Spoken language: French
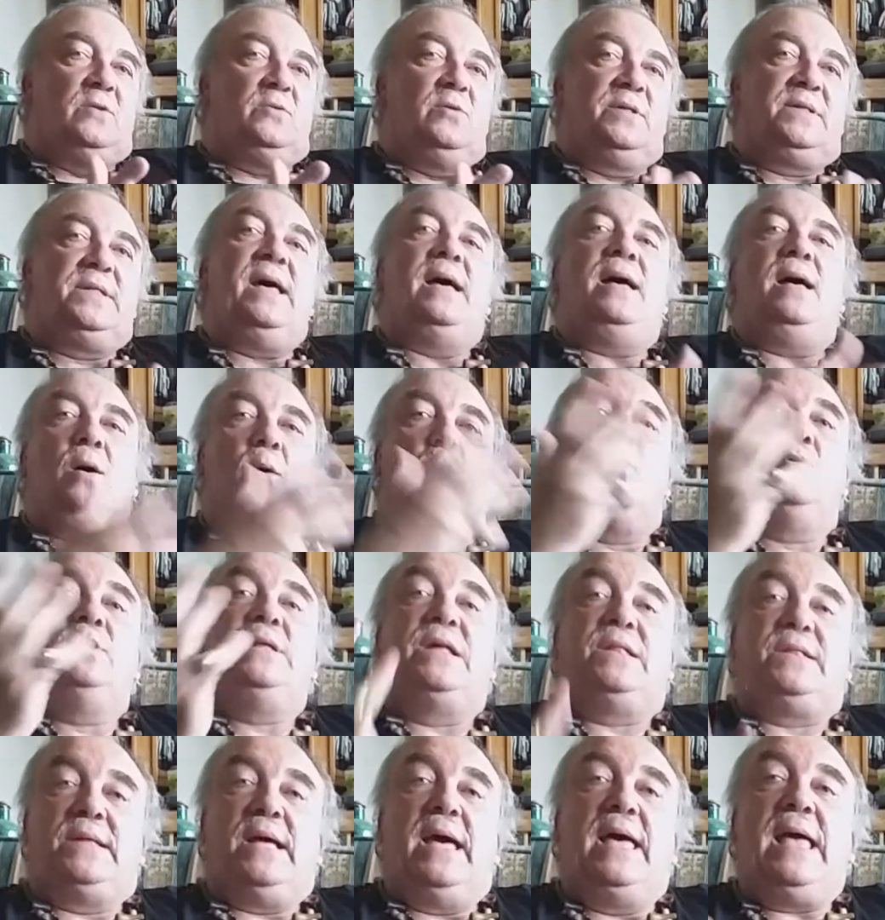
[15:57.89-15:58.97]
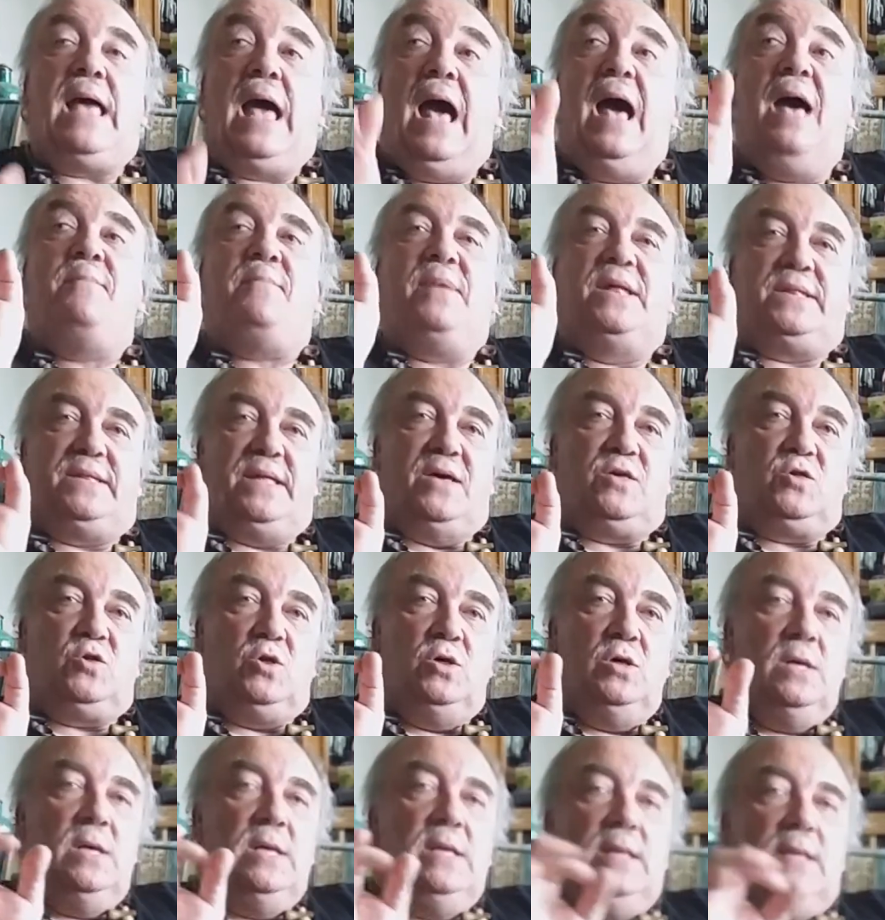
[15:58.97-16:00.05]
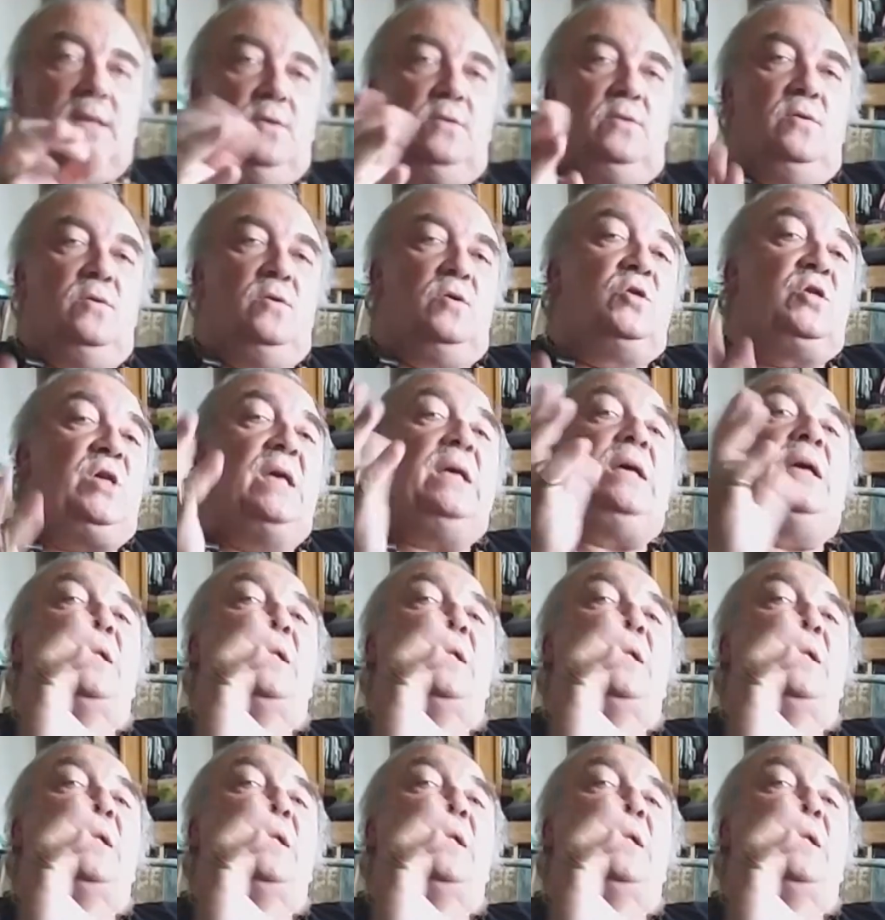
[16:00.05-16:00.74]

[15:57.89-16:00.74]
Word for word: de ça, on extrait un message. J'ai